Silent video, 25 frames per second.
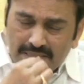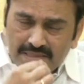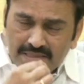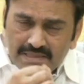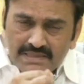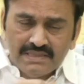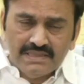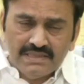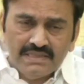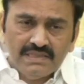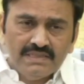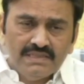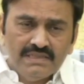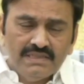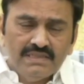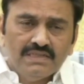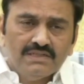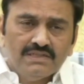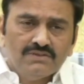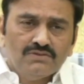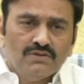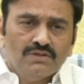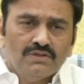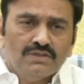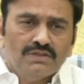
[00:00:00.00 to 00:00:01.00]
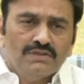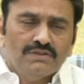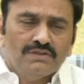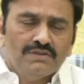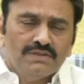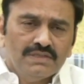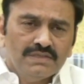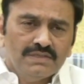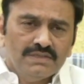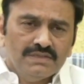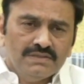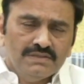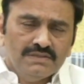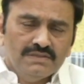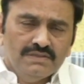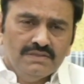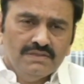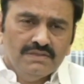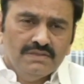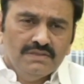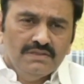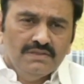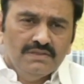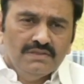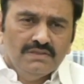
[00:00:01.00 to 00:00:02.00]
ఈయన్ని ఈయన సోదరుణ్ణి
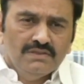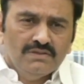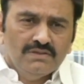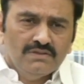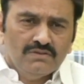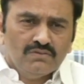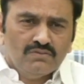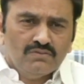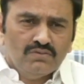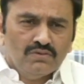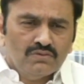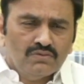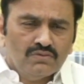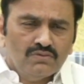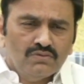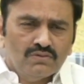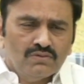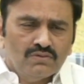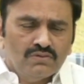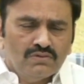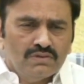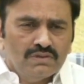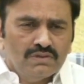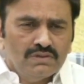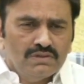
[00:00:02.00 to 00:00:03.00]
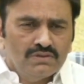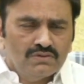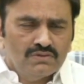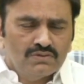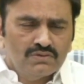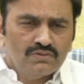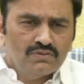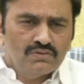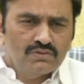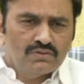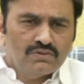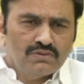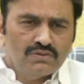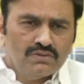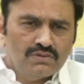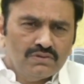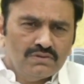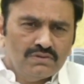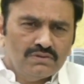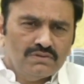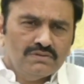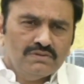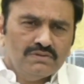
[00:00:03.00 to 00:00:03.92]
ఏదో కొట్టుకుంటూనో ఈడ్చుకుంటూనో